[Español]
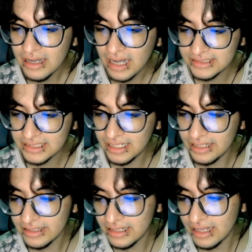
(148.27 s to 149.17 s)
Así que
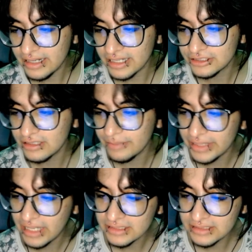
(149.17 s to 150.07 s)
le di la dirección de
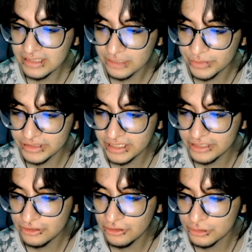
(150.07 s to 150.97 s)
mi casa y después
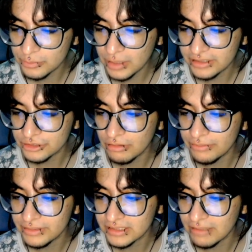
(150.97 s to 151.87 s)
de eso los martes,
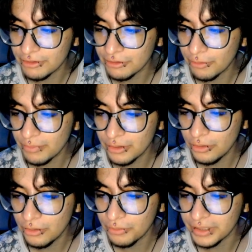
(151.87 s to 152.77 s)
jueves, sábado y
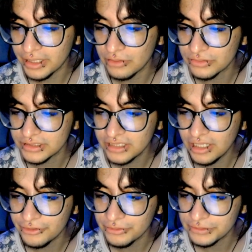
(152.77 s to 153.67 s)
domingo lo veía en los
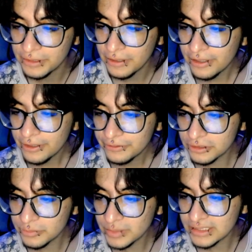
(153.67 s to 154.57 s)
ensayos.
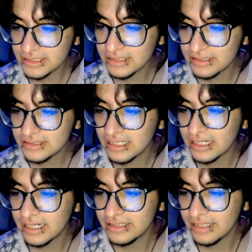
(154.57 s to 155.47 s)
Dos meses antes del
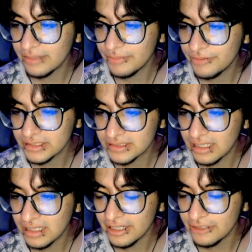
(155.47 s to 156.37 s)
gran día de mi
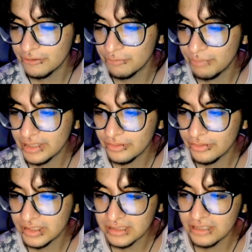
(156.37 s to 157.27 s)
fiesta, en un
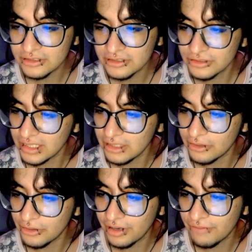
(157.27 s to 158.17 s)
pequeño descanso que el
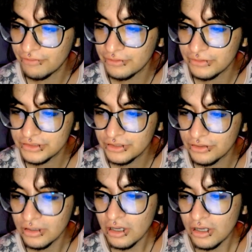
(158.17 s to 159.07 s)
coreógrafo nos
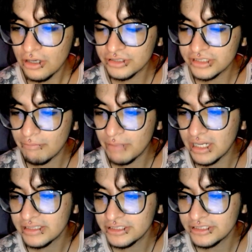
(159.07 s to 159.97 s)
dio, los
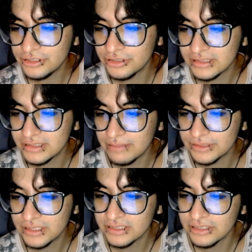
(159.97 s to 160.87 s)
chambelanes y yo
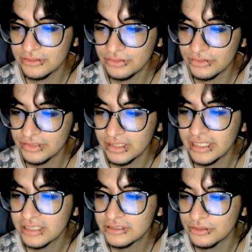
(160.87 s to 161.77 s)
estábamos haciendo
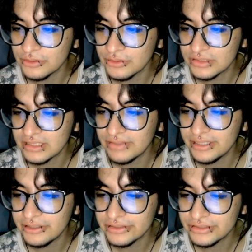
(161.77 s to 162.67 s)
tonterías con unos
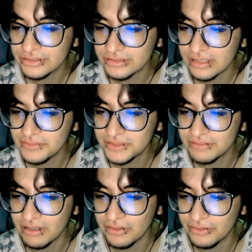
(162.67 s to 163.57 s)
abanicos que usamos
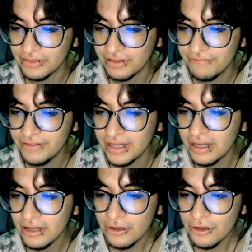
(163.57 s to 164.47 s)
en la coreografía.
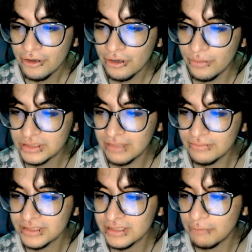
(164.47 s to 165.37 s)
Como
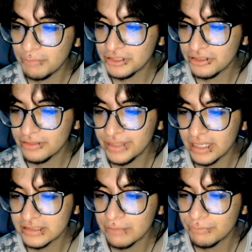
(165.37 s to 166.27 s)
estamos en el patio de mi
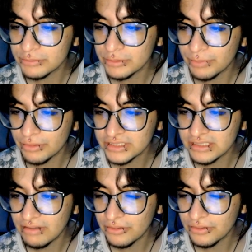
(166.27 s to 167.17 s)
casa, pues mi perro
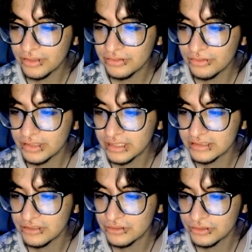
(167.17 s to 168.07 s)
estaba corriendo
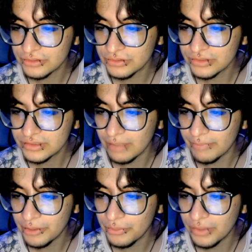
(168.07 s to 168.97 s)
detrás de nosotros
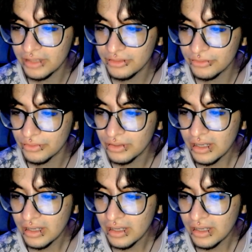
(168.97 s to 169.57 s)
también jugando.